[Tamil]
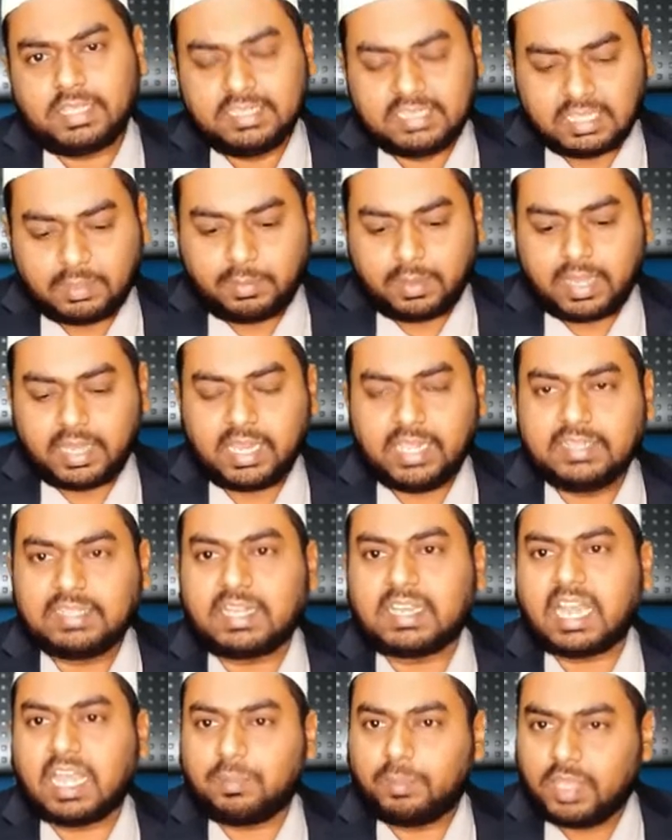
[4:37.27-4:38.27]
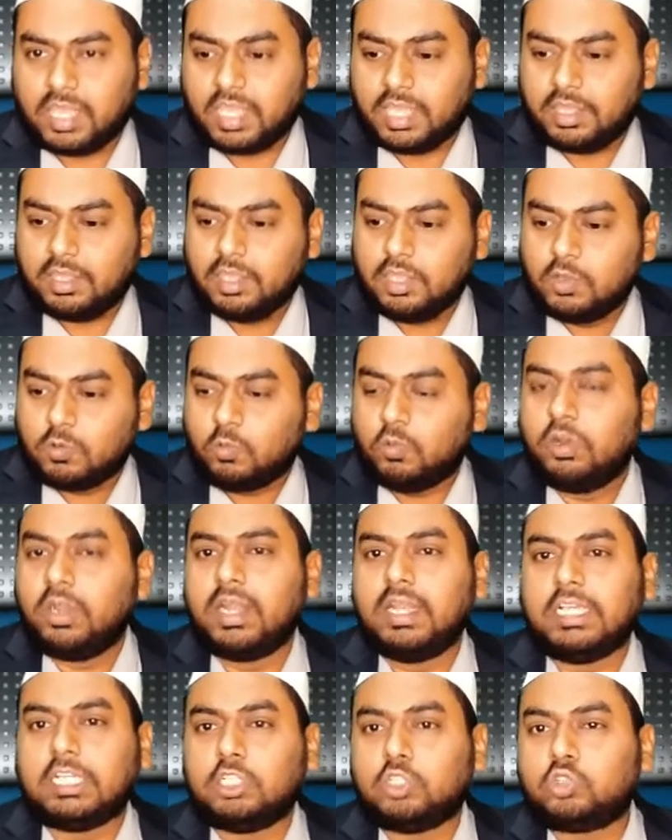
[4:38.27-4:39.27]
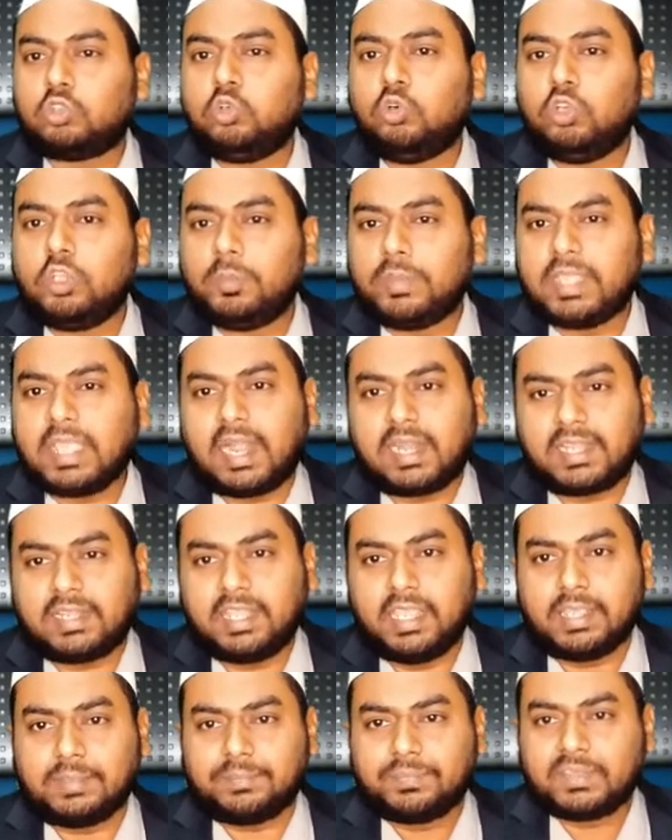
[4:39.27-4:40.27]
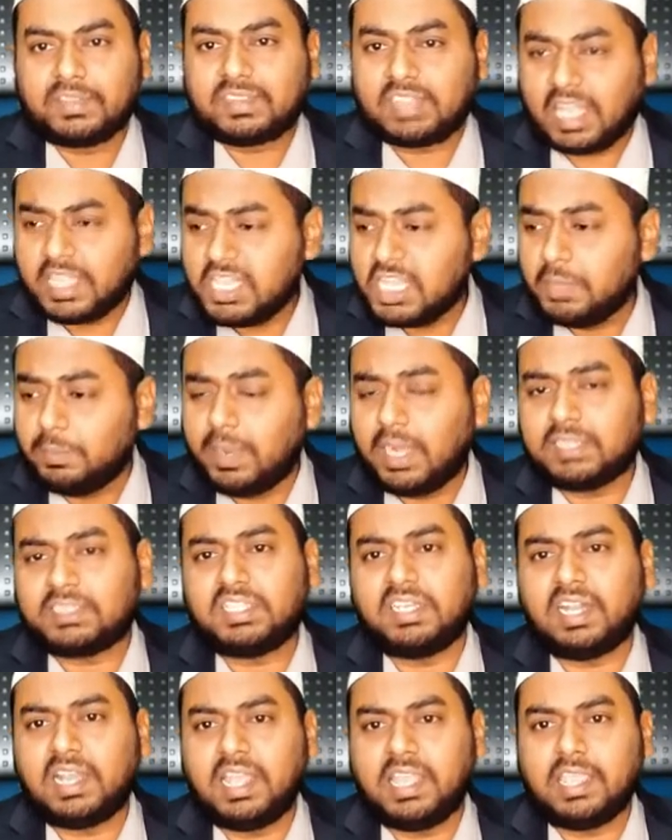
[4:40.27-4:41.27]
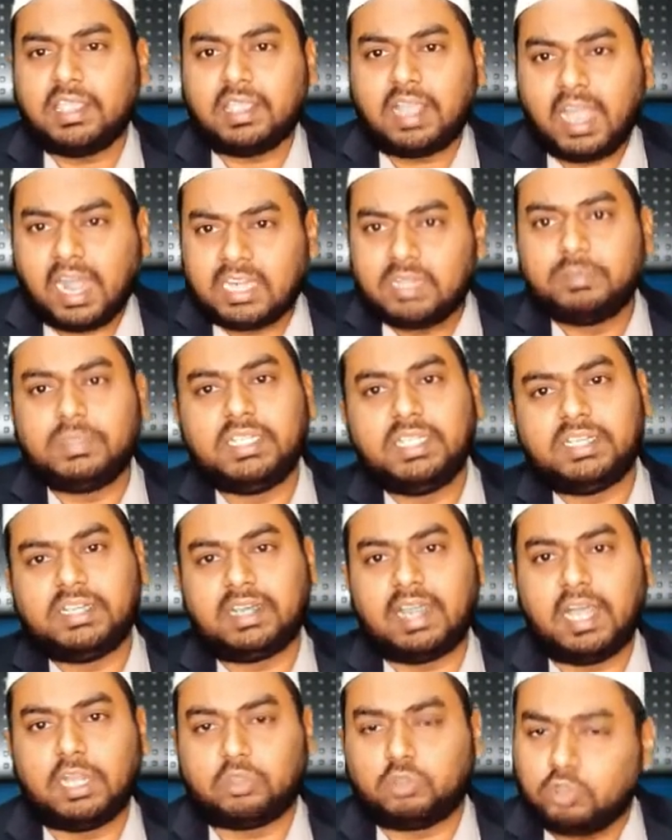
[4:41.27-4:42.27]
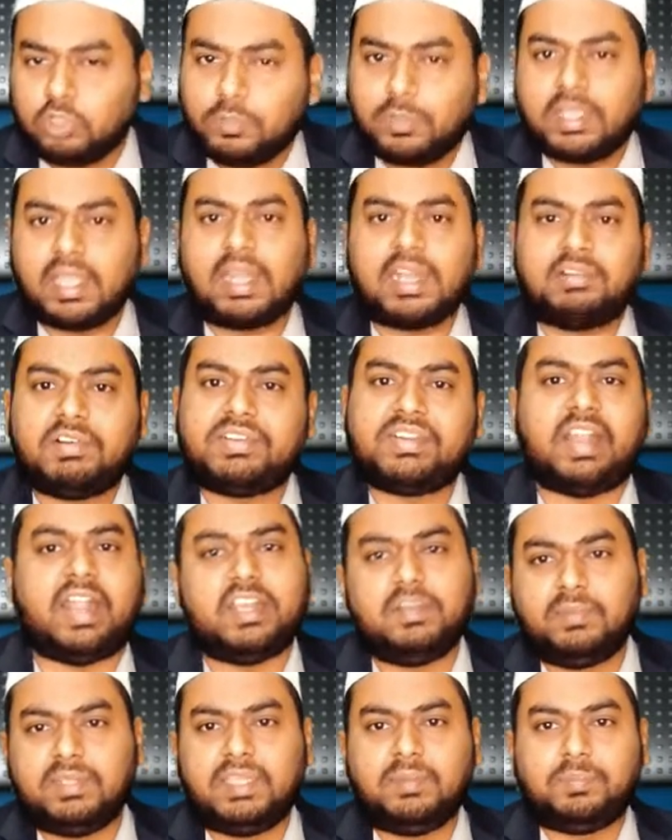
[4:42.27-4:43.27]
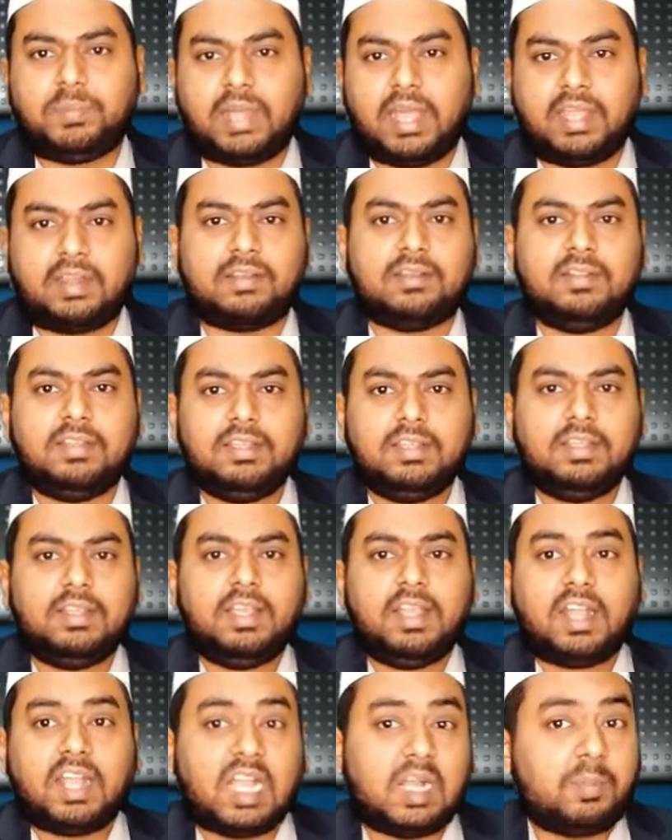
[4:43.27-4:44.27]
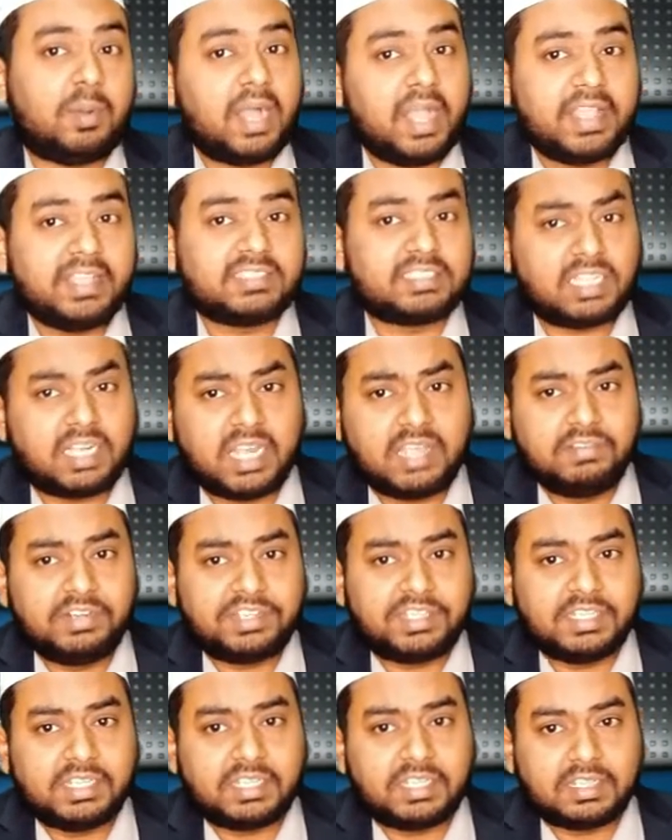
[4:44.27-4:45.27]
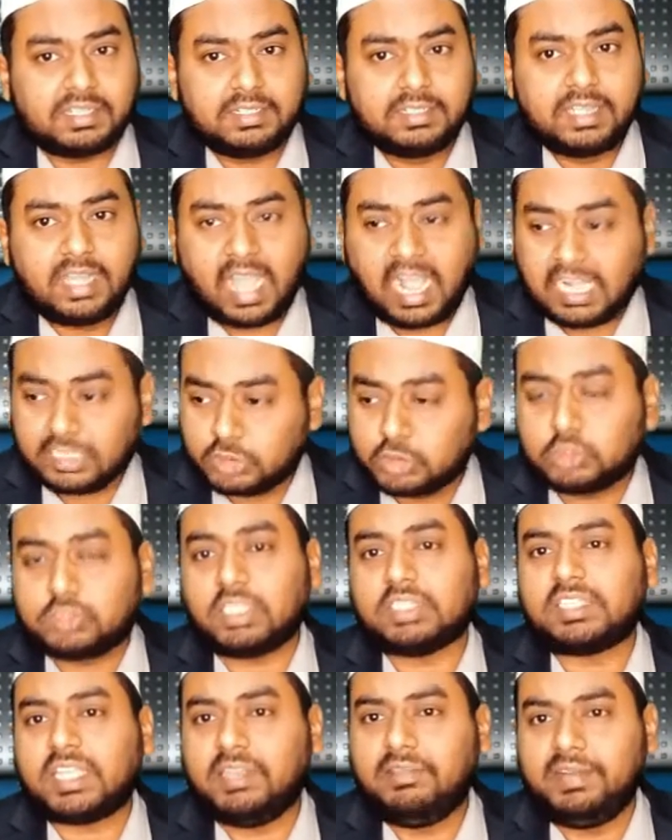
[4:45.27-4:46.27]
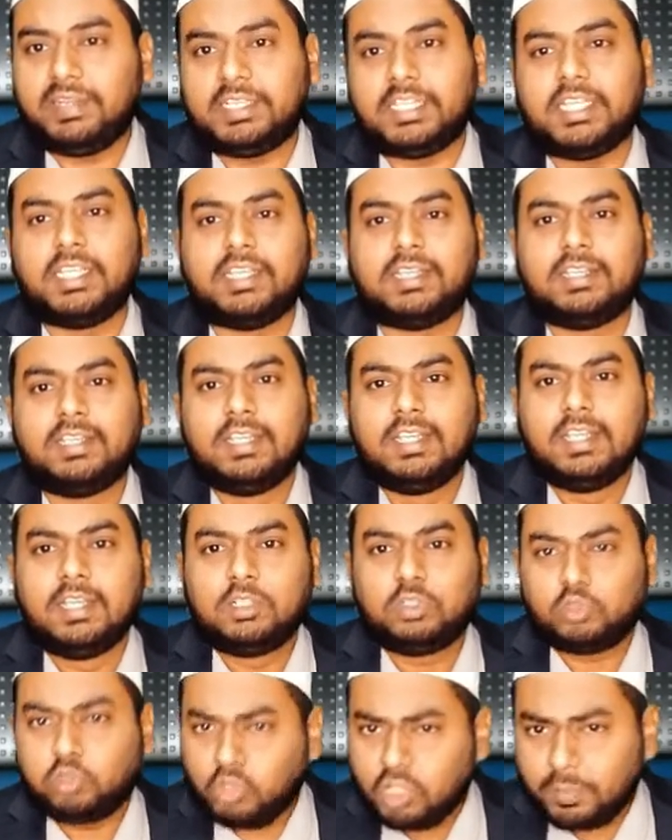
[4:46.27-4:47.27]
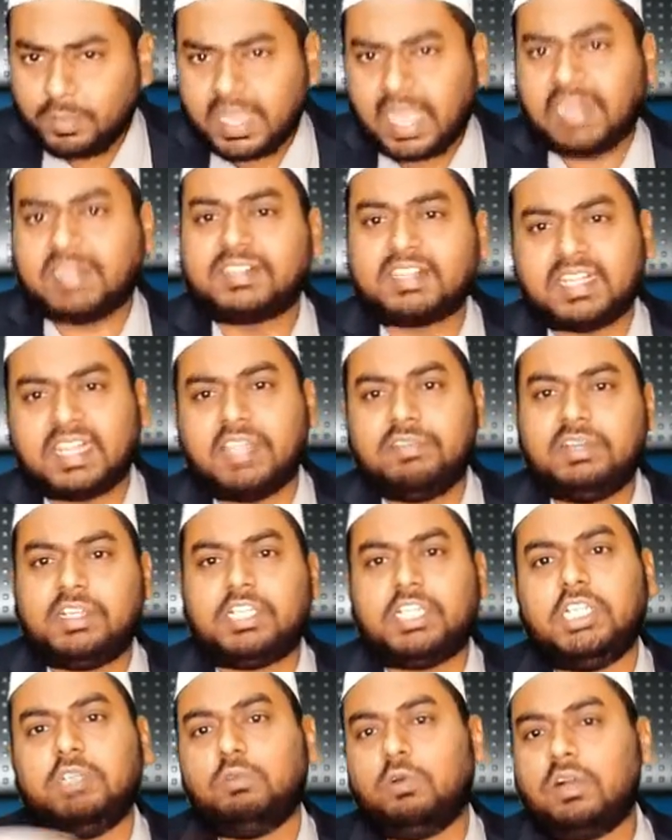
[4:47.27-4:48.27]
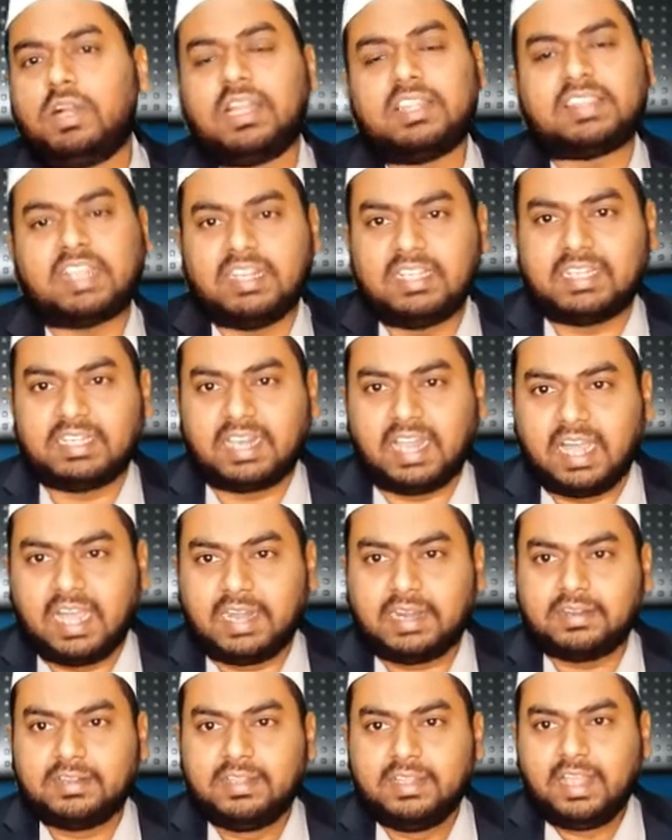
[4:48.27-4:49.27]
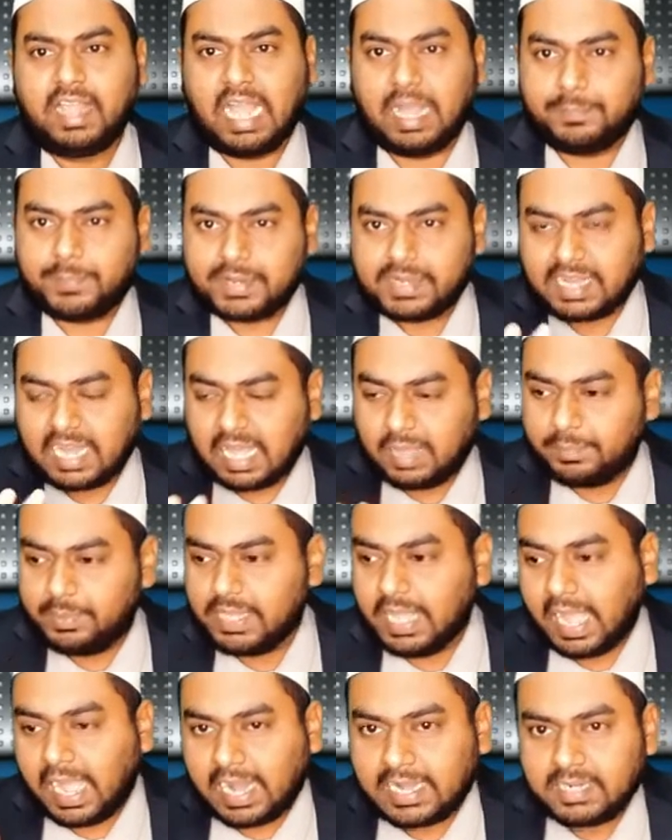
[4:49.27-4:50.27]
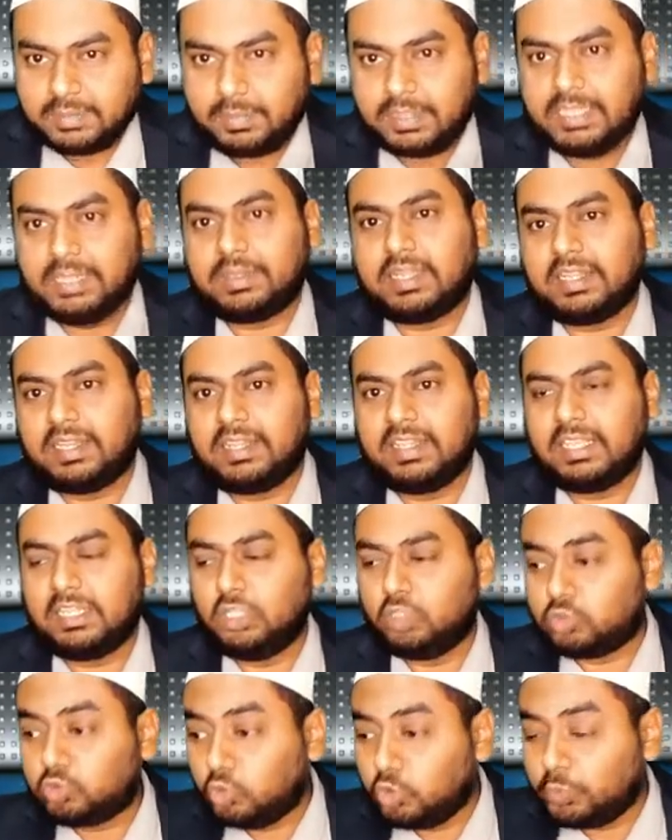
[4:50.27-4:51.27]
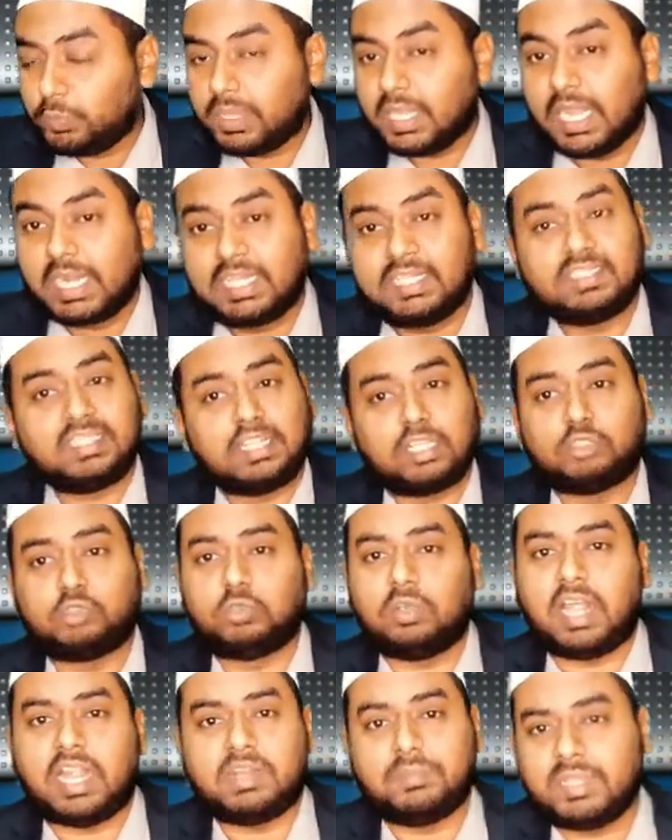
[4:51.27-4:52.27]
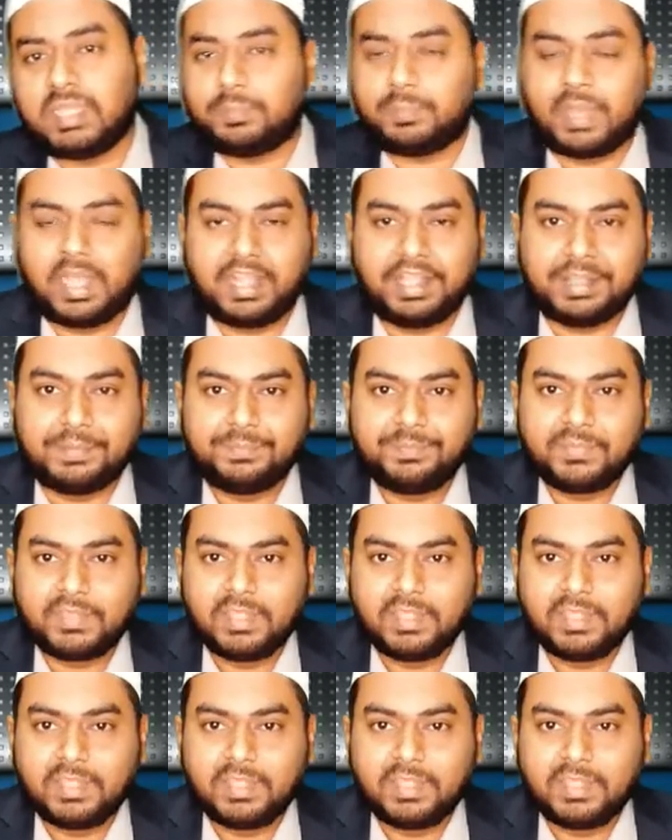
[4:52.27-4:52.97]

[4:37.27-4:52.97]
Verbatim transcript: இந்த மாதிரி இந்த நபி உங்களுக்கு தூய்மையானதை தையிபாத்துகளை அனுமதிக்கிறார் தூய்மையானவற்றை அனுமதிப்பார் ஹபாயிசுகளை விட்டு அசுத்தத்தை விட்டு தூய்மை அற்றதை விட்டு உங்களை தடுக்கிறார் அப்ப நபி அனுமதிக்கிறது எது தூய்மையானது தான் ரசூல் அனுமதிப்பாங்க